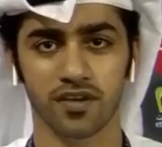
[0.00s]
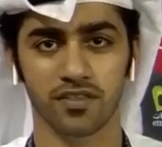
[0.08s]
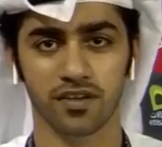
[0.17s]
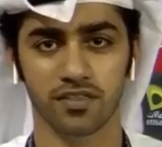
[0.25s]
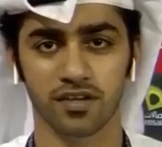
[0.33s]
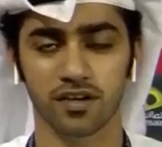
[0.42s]

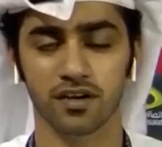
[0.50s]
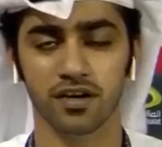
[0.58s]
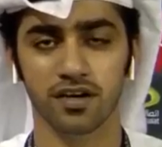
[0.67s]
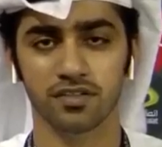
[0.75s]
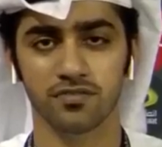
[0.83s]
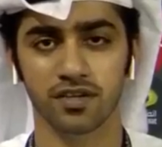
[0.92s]
قائد فريق
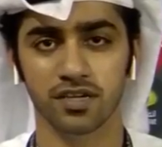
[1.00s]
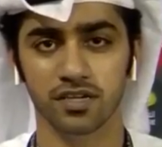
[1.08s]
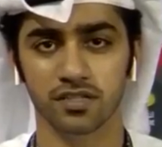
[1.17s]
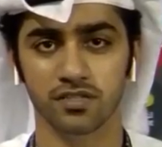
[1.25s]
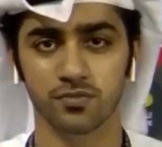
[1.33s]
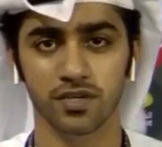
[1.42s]

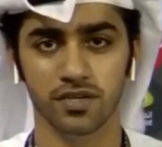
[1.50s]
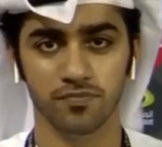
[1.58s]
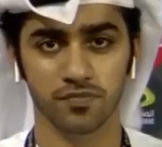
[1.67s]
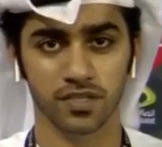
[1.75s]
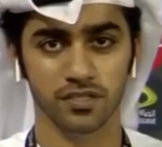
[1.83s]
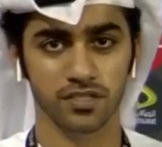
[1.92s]
الدباء
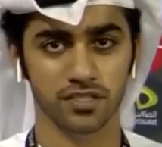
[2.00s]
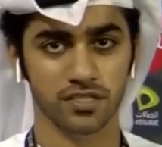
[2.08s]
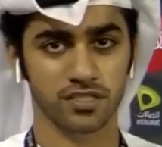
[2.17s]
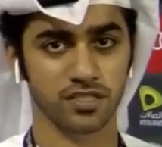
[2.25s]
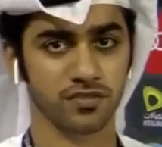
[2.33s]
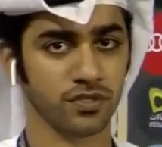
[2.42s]
ادريس
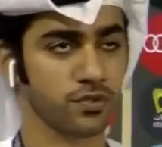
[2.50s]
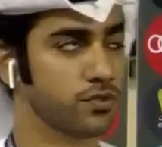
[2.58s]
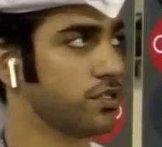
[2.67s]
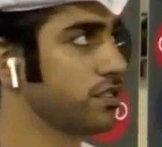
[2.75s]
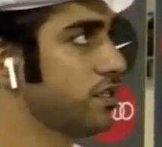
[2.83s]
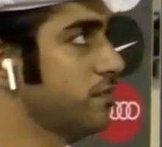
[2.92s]
فتوحي كابتن
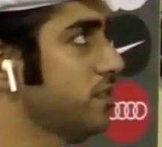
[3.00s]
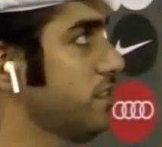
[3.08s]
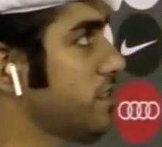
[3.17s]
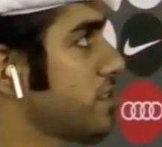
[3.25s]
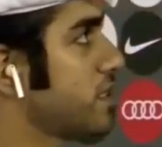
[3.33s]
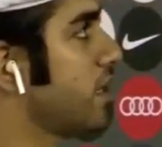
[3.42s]
ادريس
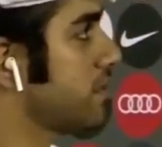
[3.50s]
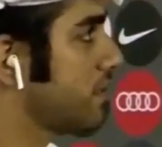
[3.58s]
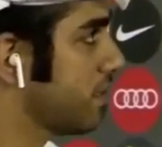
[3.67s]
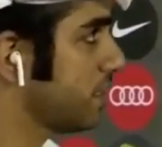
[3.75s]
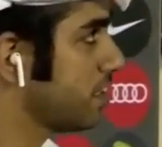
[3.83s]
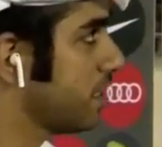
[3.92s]
هارد لك
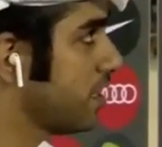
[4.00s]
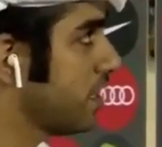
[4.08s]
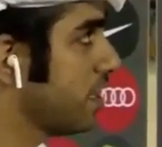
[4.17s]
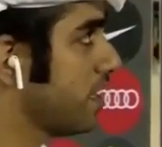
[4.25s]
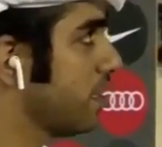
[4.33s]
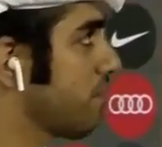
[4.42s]

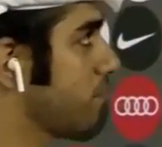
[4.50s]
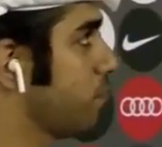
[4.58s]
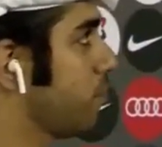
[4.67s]
مبا... يعني